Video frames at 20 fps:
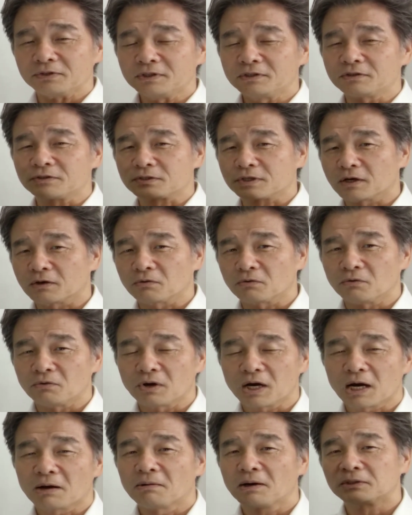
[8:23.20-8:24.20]
いくつか
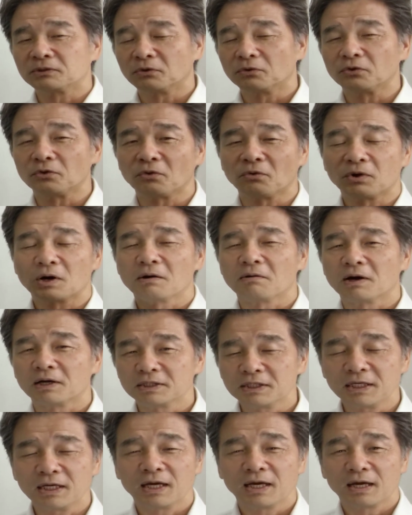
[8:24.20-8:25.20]
川の両側
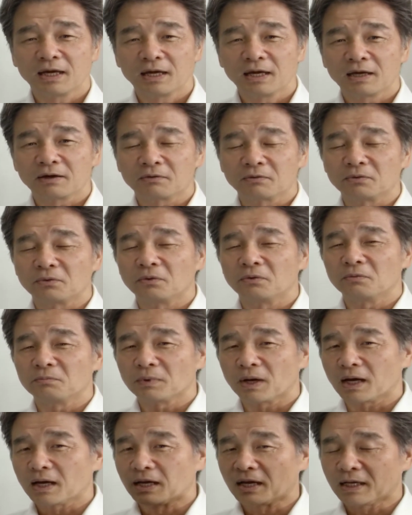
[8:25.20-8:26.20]
に
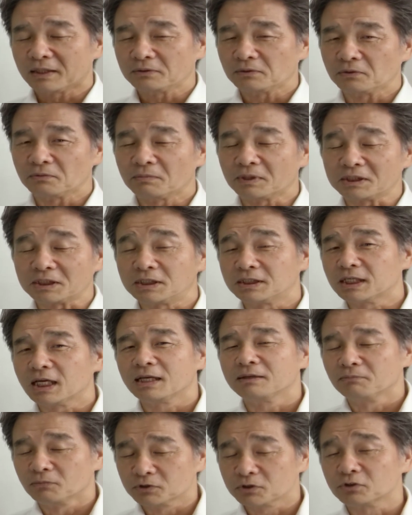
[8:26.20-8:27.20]
自
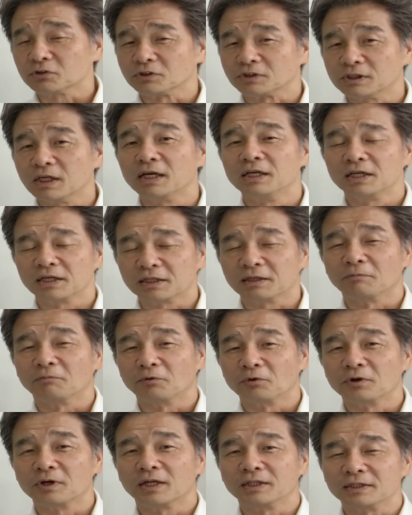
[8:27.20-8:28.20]
然に、もちろん自然にできた
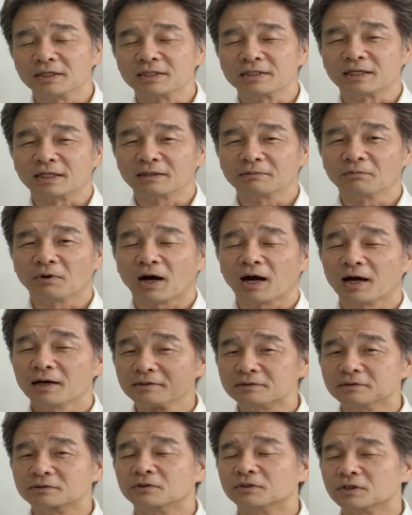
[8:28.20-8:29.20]
ものなんですけれどもあ
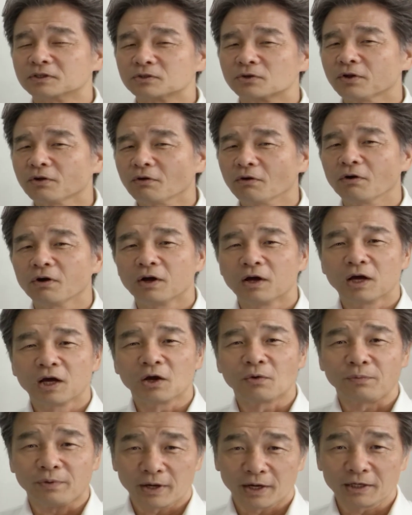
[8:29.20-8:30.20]
るので、それを
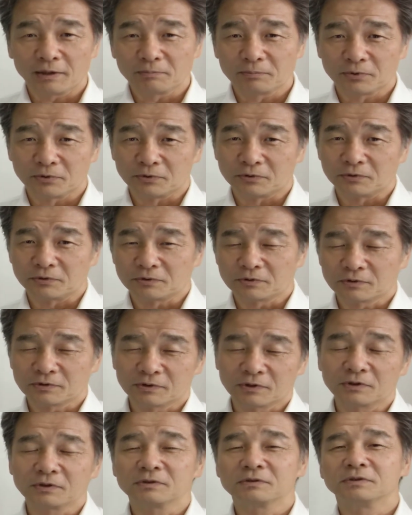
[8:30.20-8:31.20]
フェアリープール
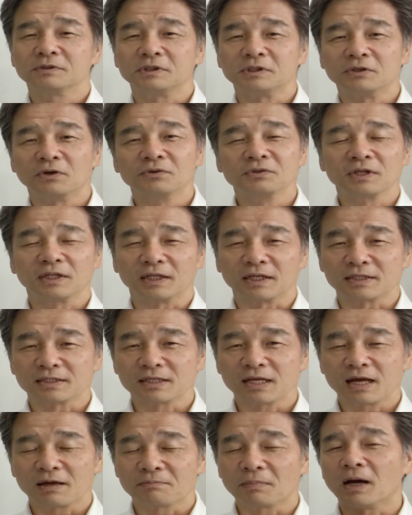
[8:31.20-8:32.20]
というふうに呼んでです
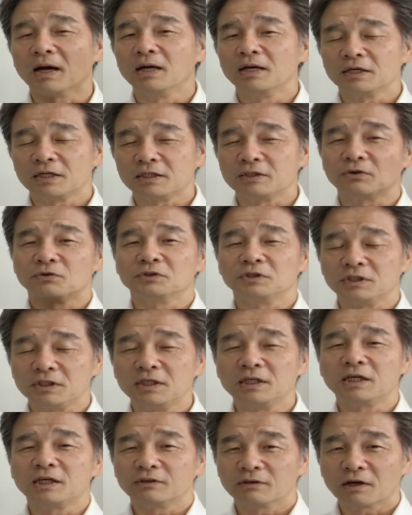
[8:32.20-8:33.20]
ね、非常に
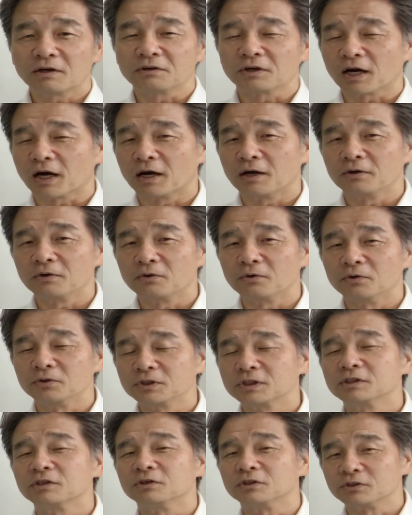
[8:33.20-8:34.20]
人気のある観光
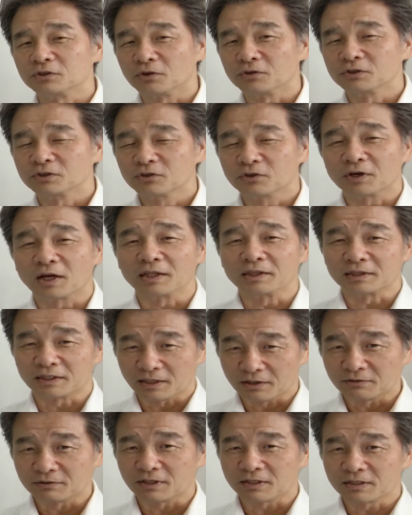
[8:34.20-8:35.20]
地の一つとなっ
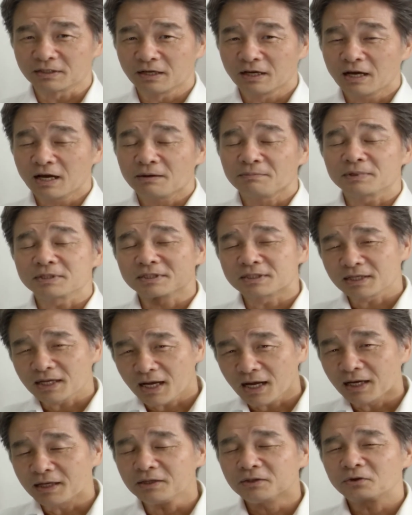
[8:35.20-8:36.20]
ているんです。
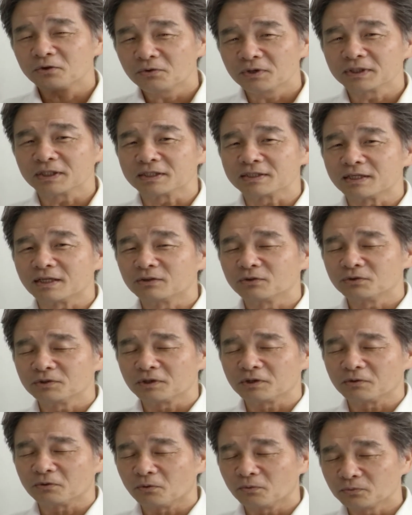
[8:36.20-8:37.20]
スカイ島はですね、と
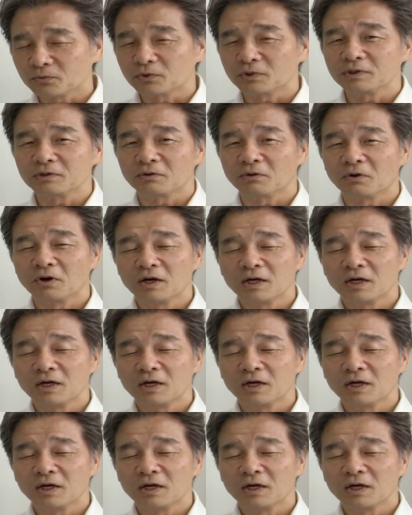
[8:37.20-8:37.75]
にかく本当に